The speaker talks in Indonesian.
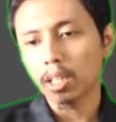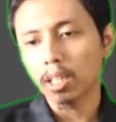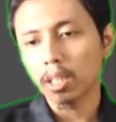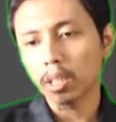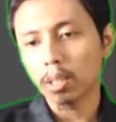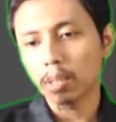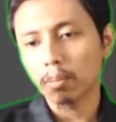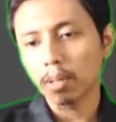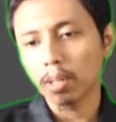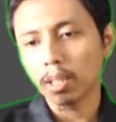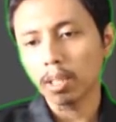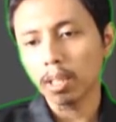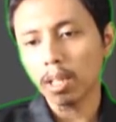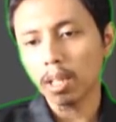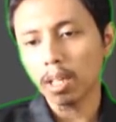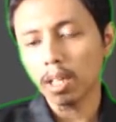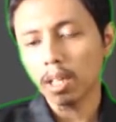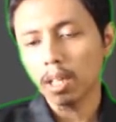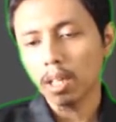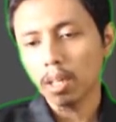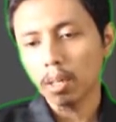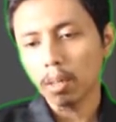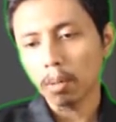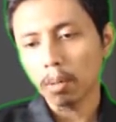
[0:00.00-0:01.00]
di mana
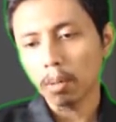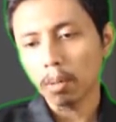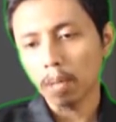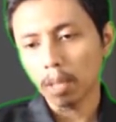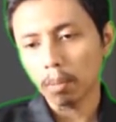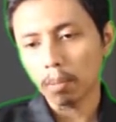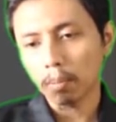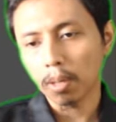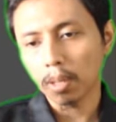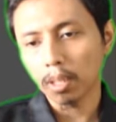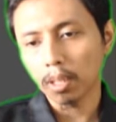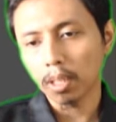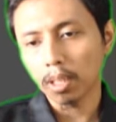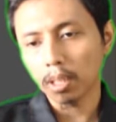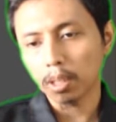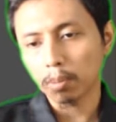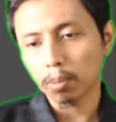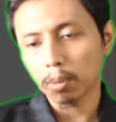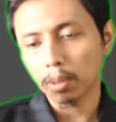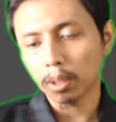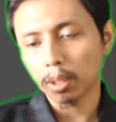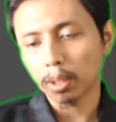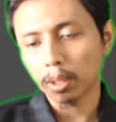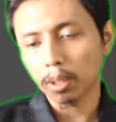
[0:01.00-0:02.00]
planet-planet
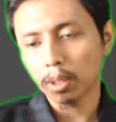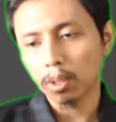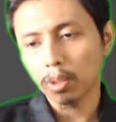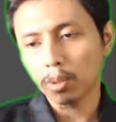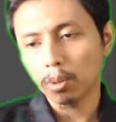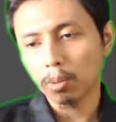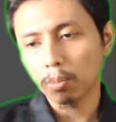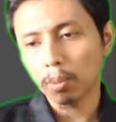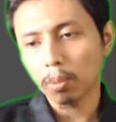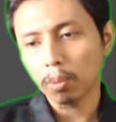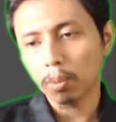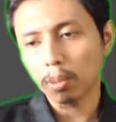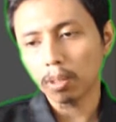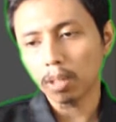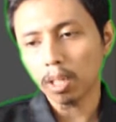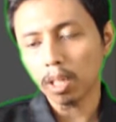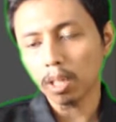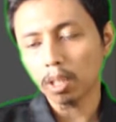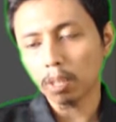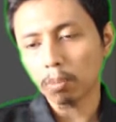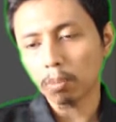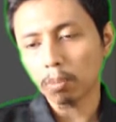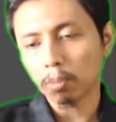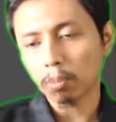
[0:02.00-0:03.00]
seperti Jupiter
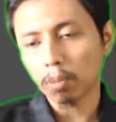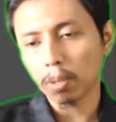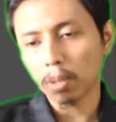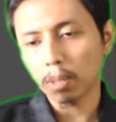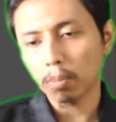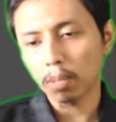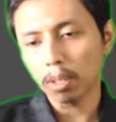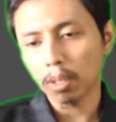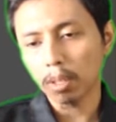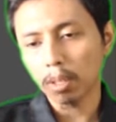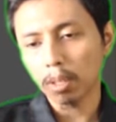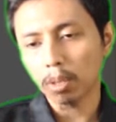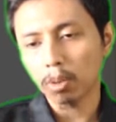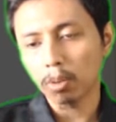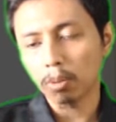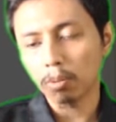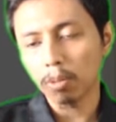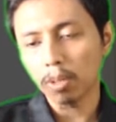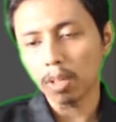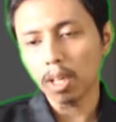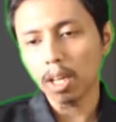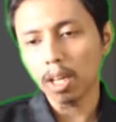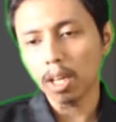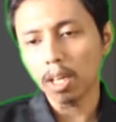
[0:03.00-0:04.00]
ataupun planet-planet
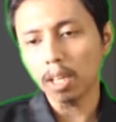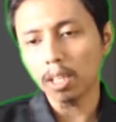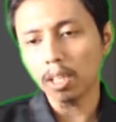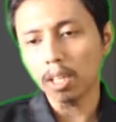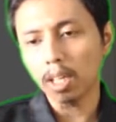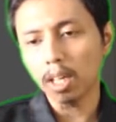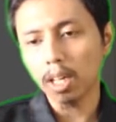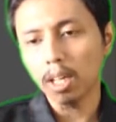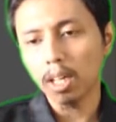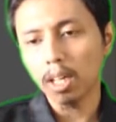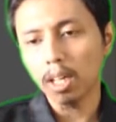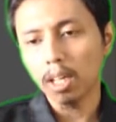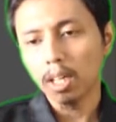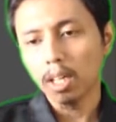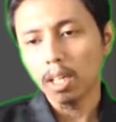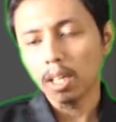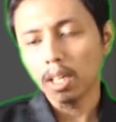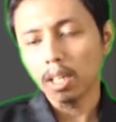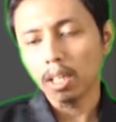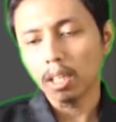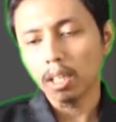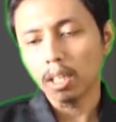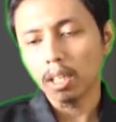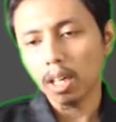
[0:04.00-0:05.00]
Jovian lainnya
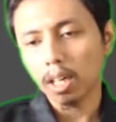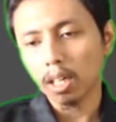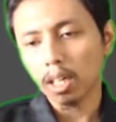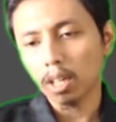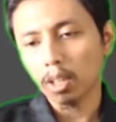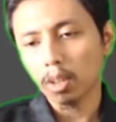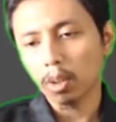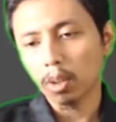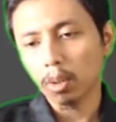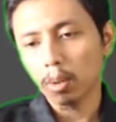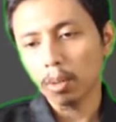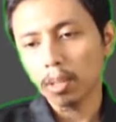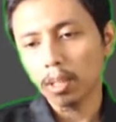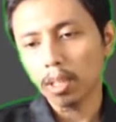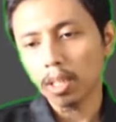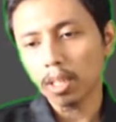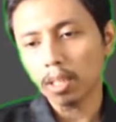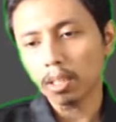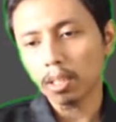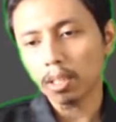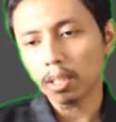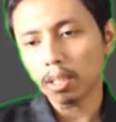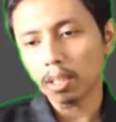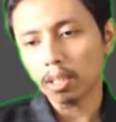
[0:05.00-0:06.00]
ini akan
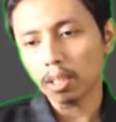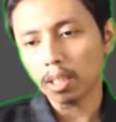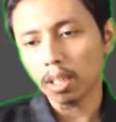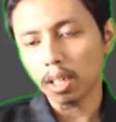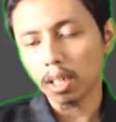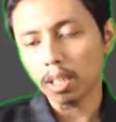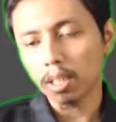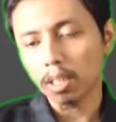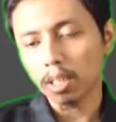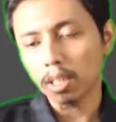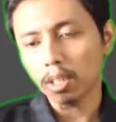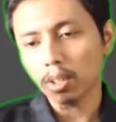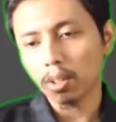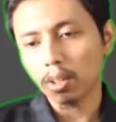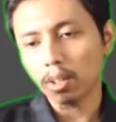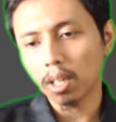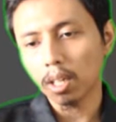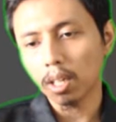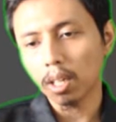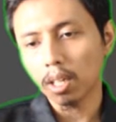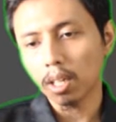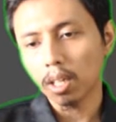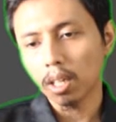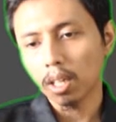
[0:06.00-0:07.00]
dominan terisi
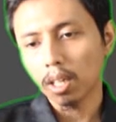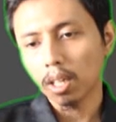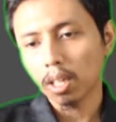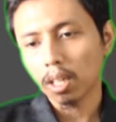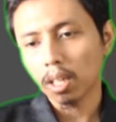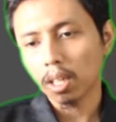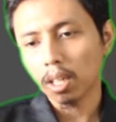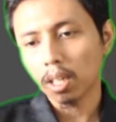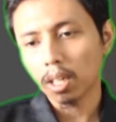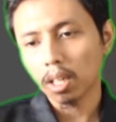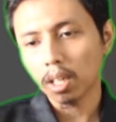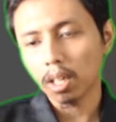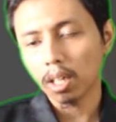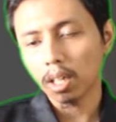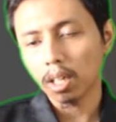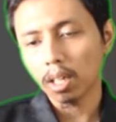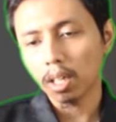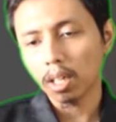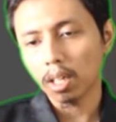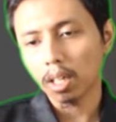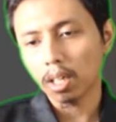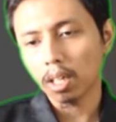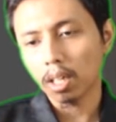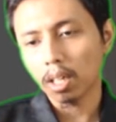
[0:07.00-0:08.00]
oleh
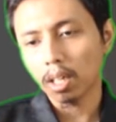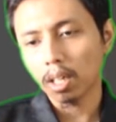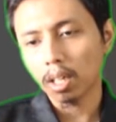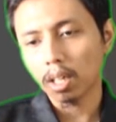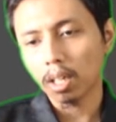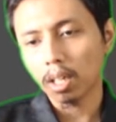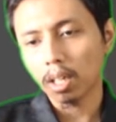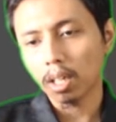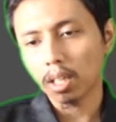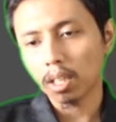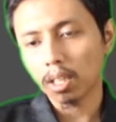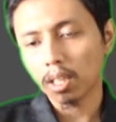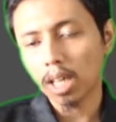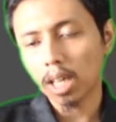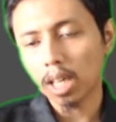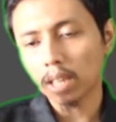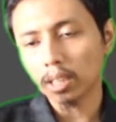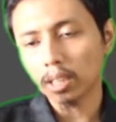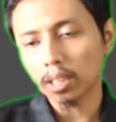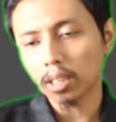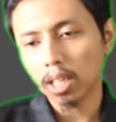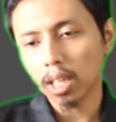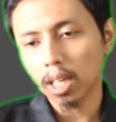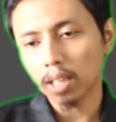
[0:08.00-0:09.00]
eh, gas-gas uh, gas
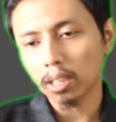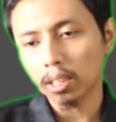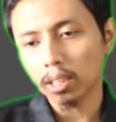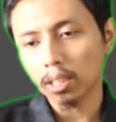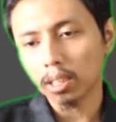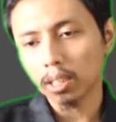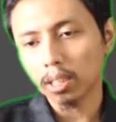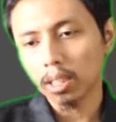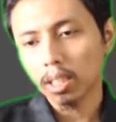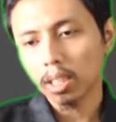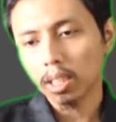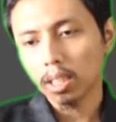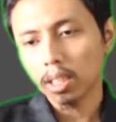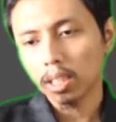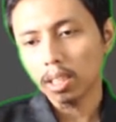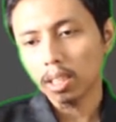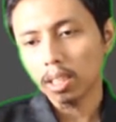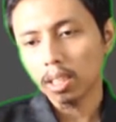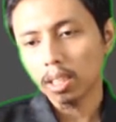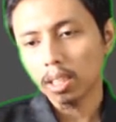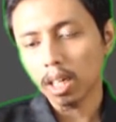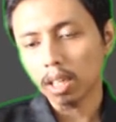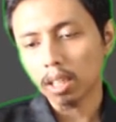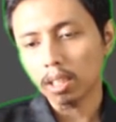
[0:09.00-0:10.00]
-gas
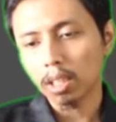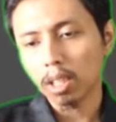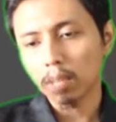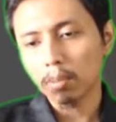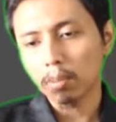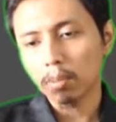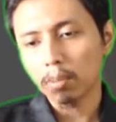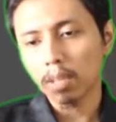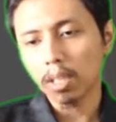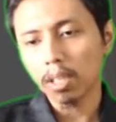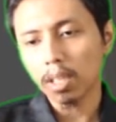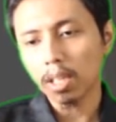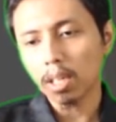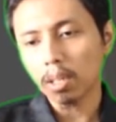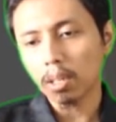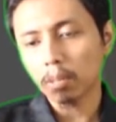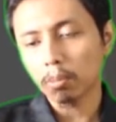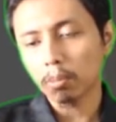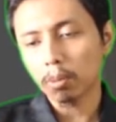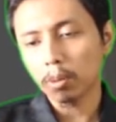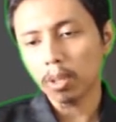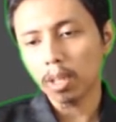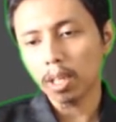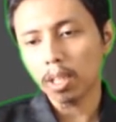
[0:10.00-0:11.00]
yang dimana
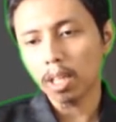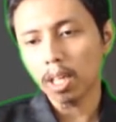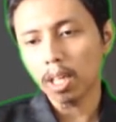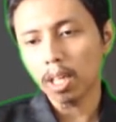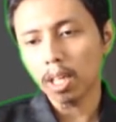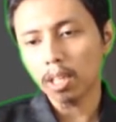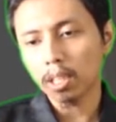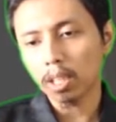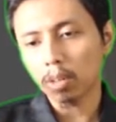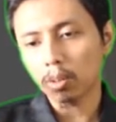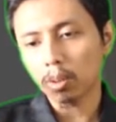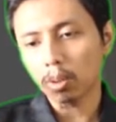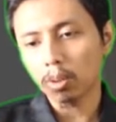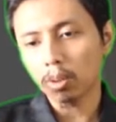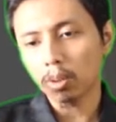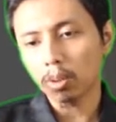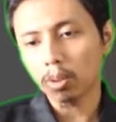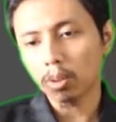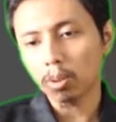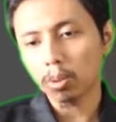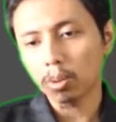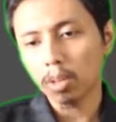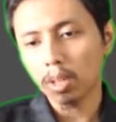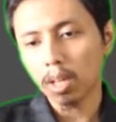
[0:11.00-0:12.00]
mulai dari
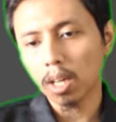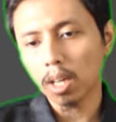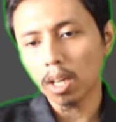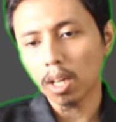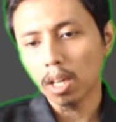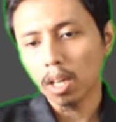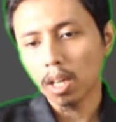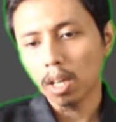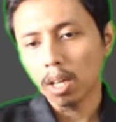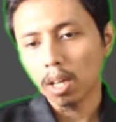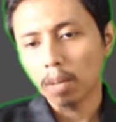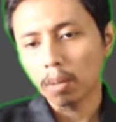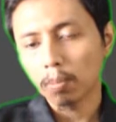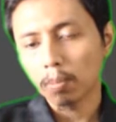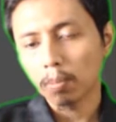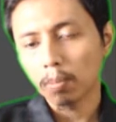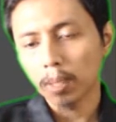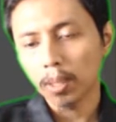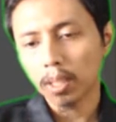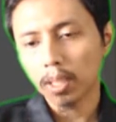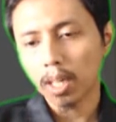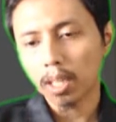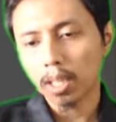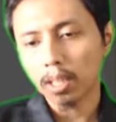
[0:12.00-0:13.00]
Saturnus sudah
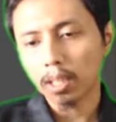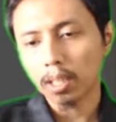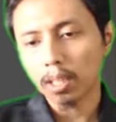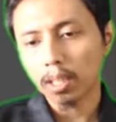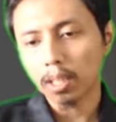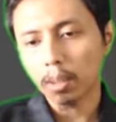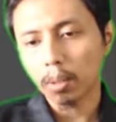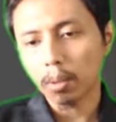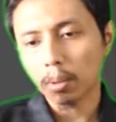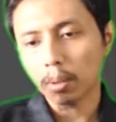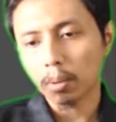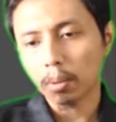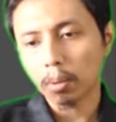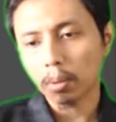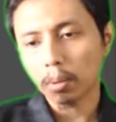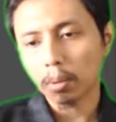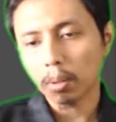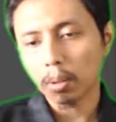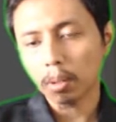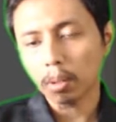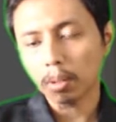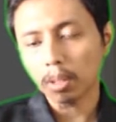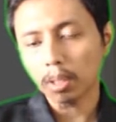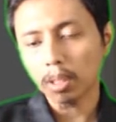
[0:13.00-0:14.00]
mendekati
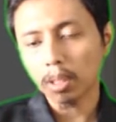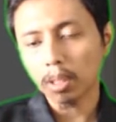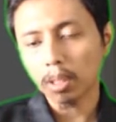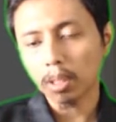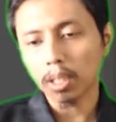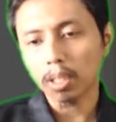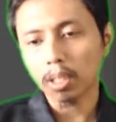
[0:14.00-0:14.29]
uh, titik